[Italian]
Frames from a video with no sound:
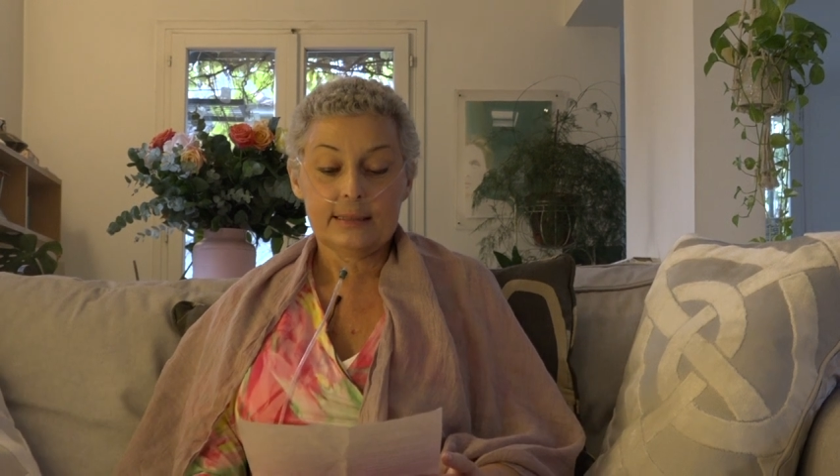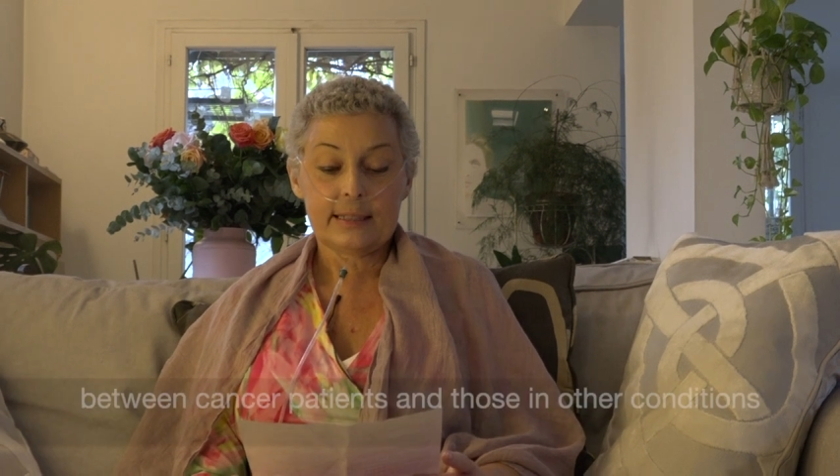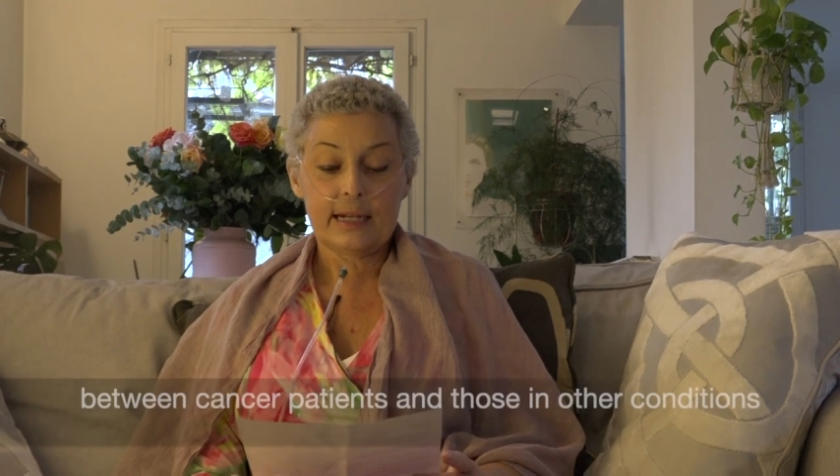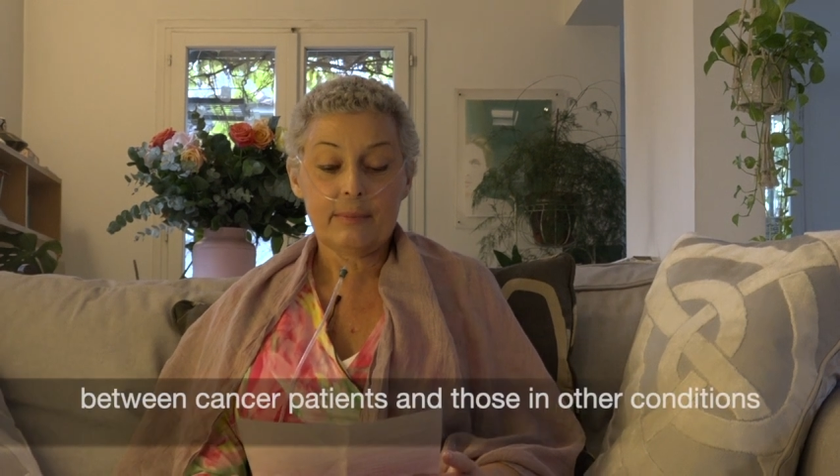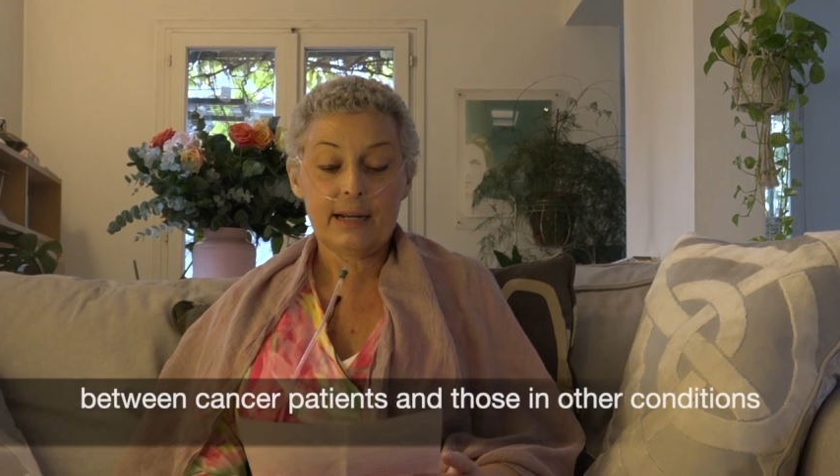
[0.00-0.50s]

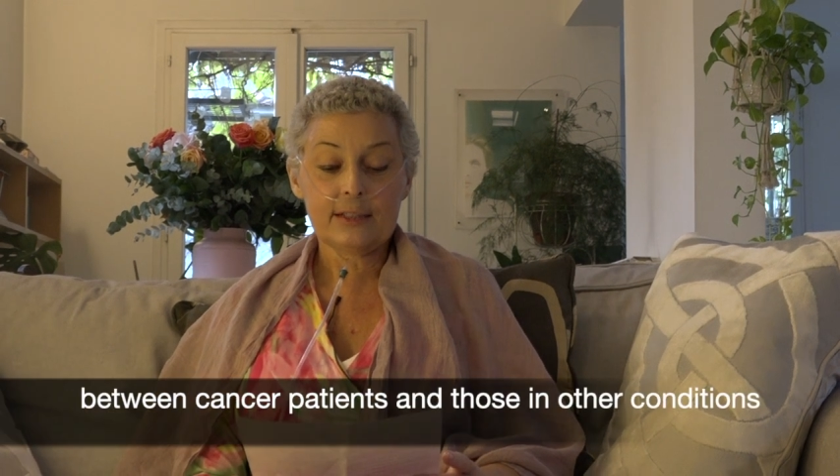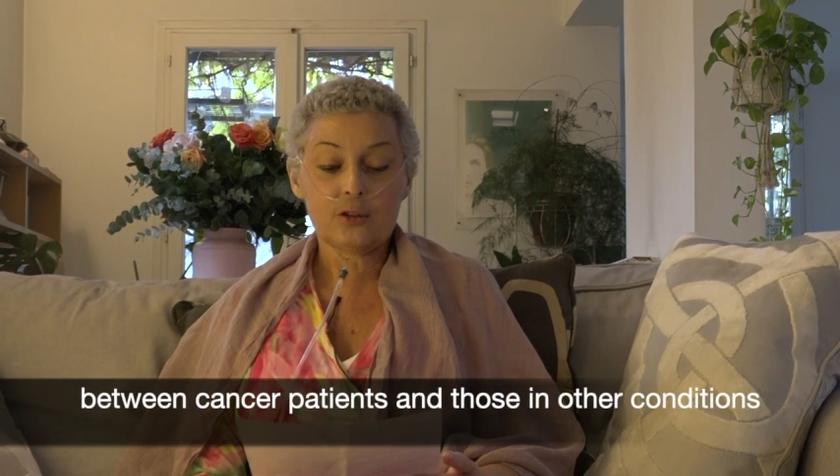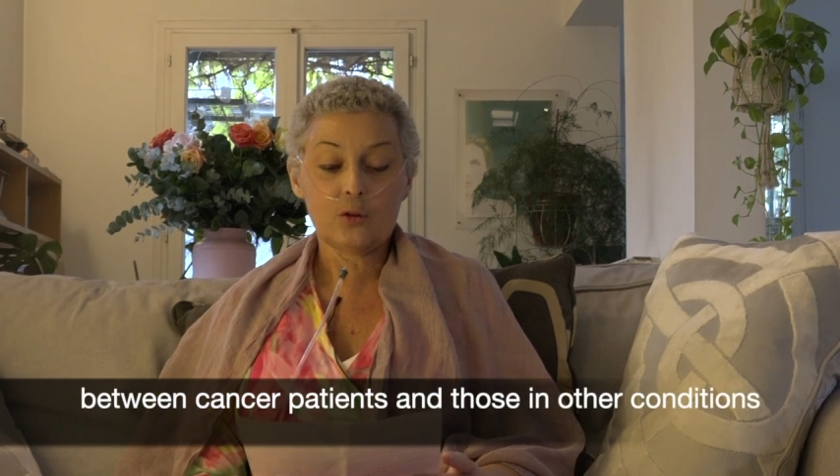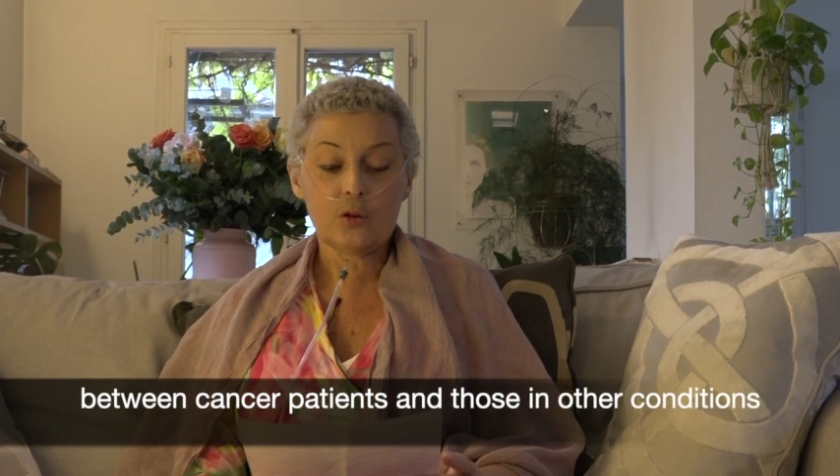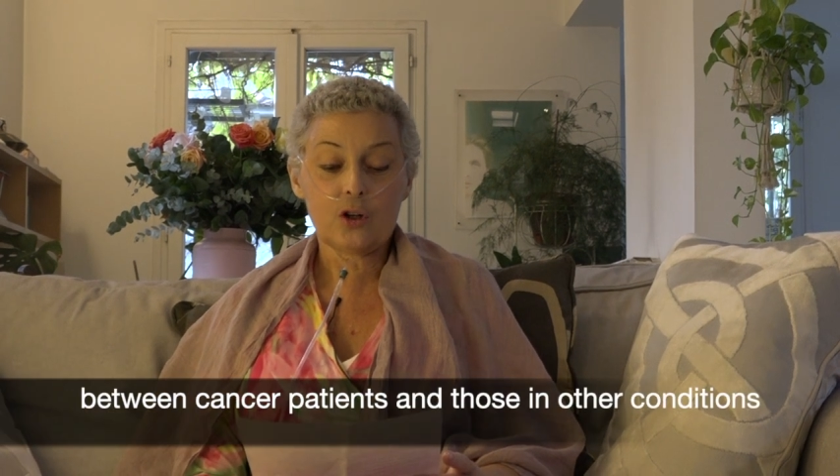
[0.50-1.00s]
tra i malati
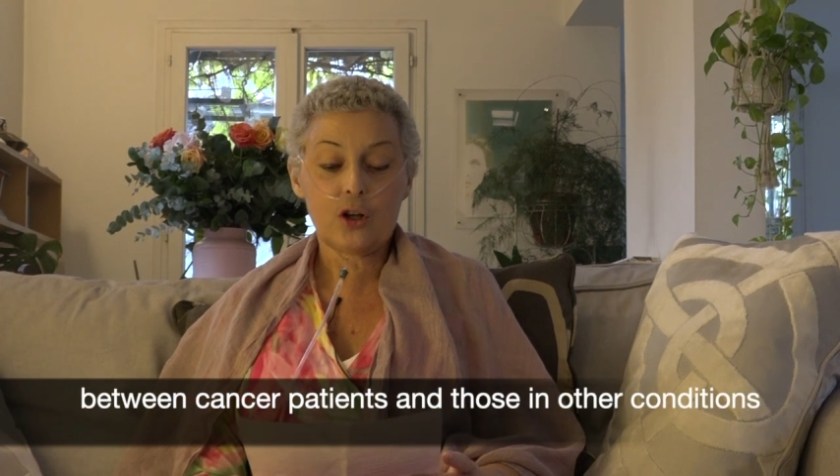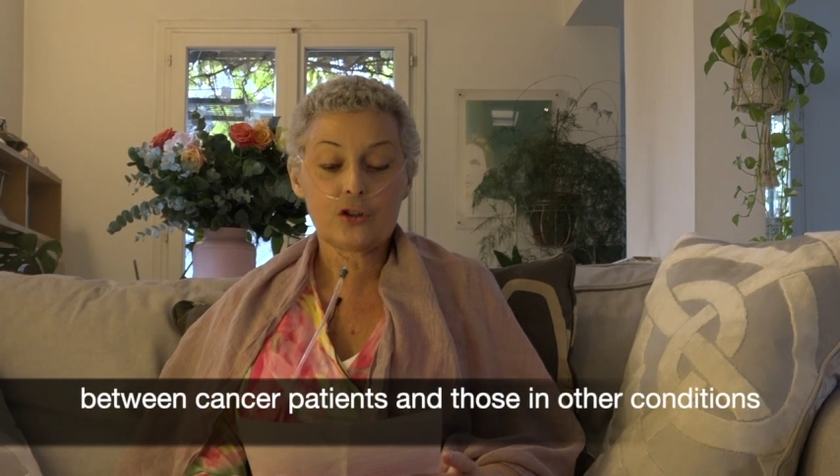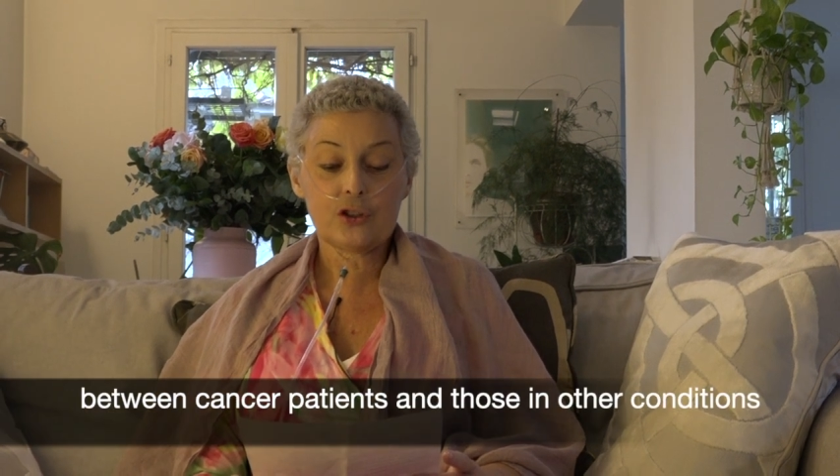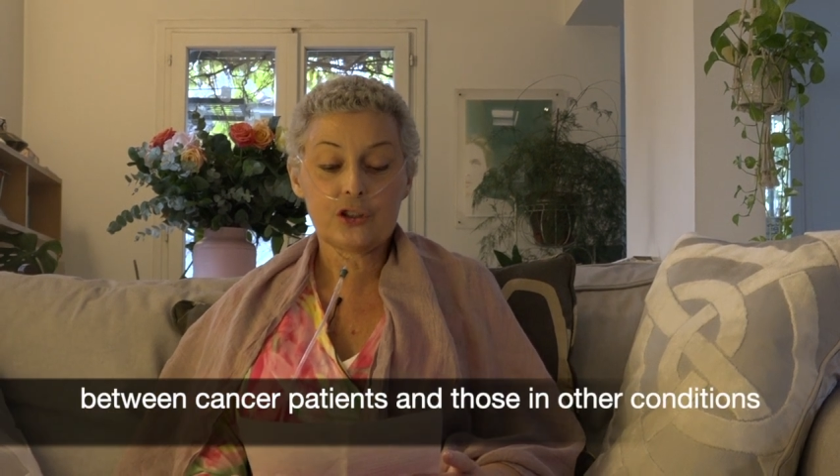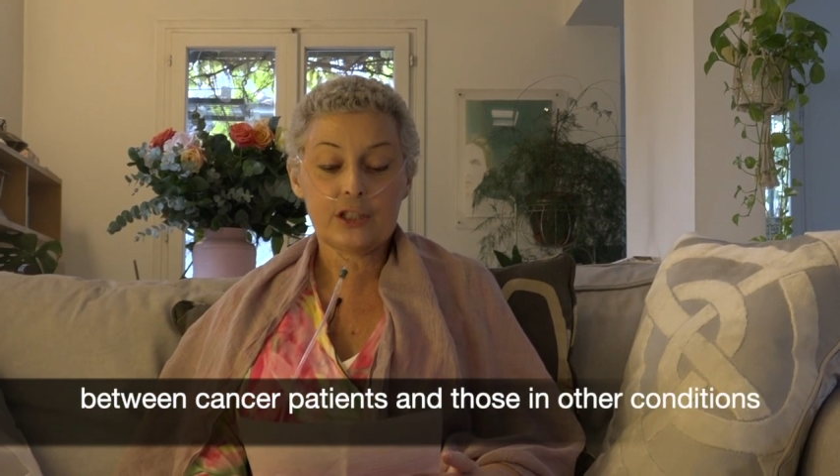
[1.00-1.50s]

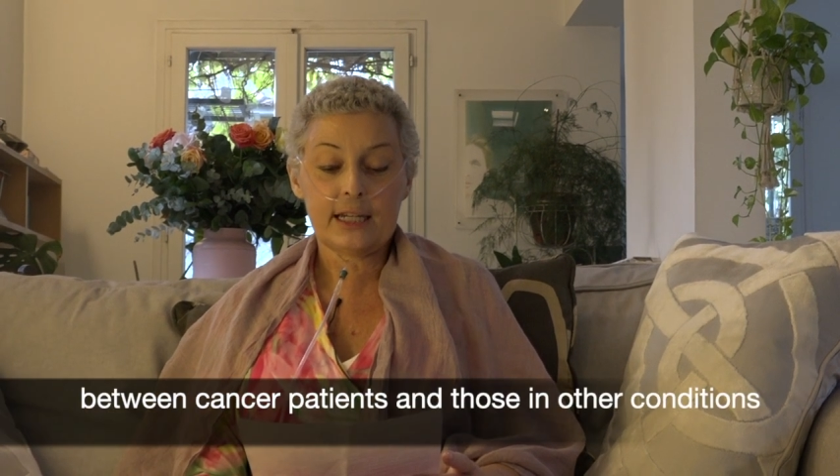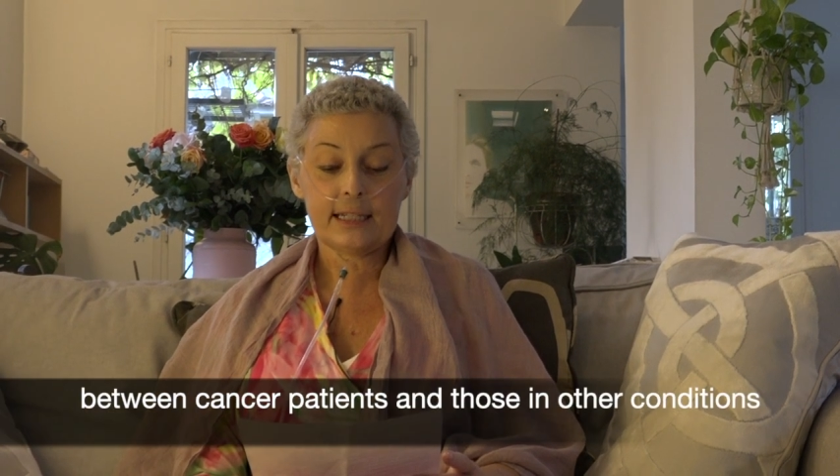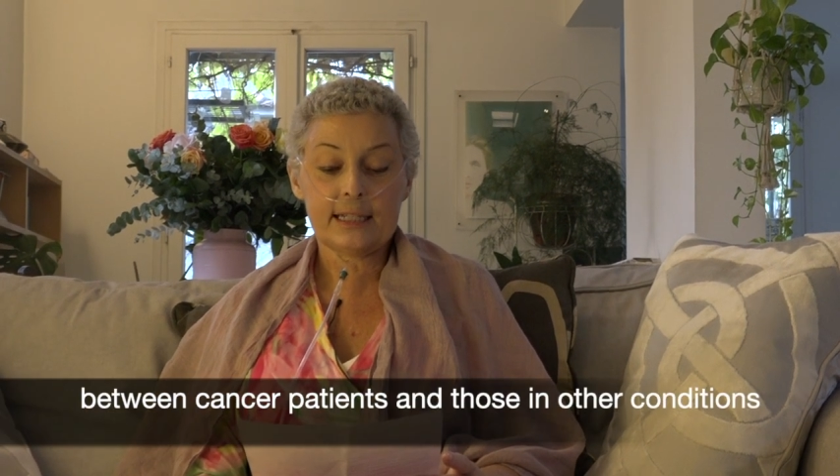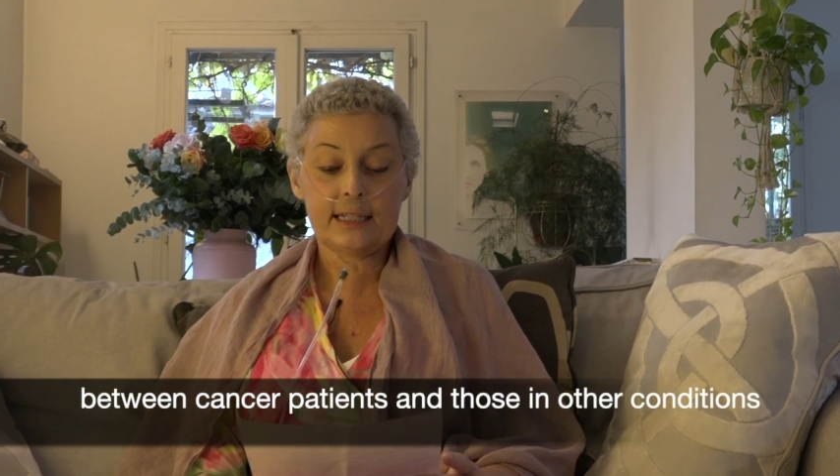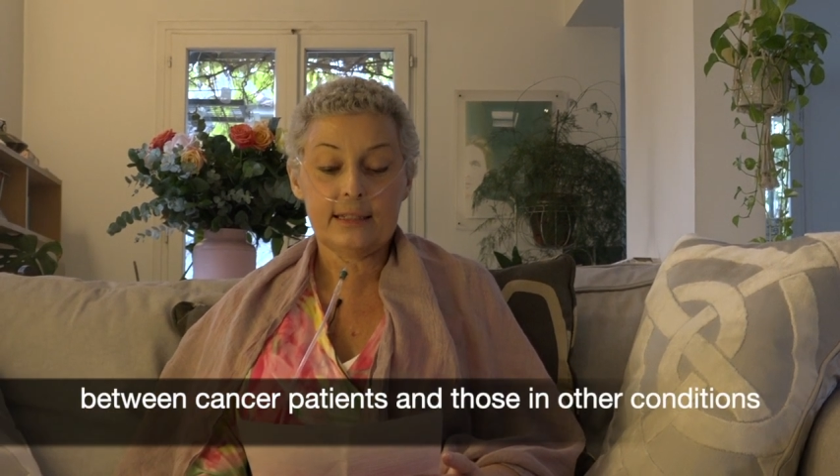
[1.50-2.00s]
oncologici e
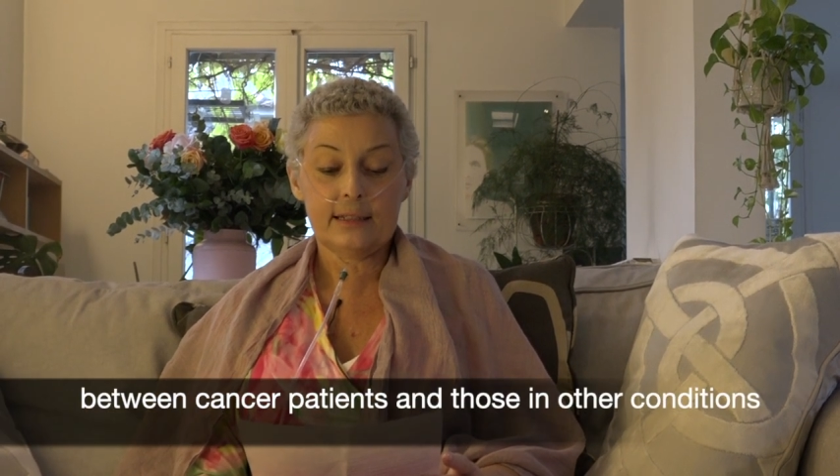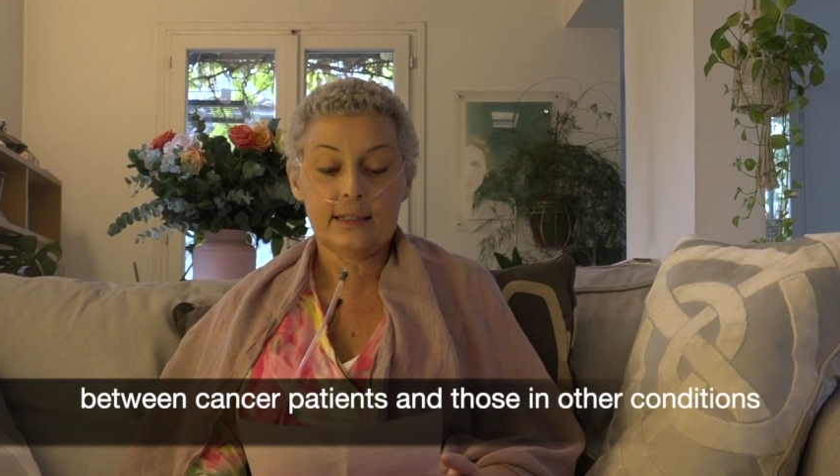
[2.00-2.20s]
chi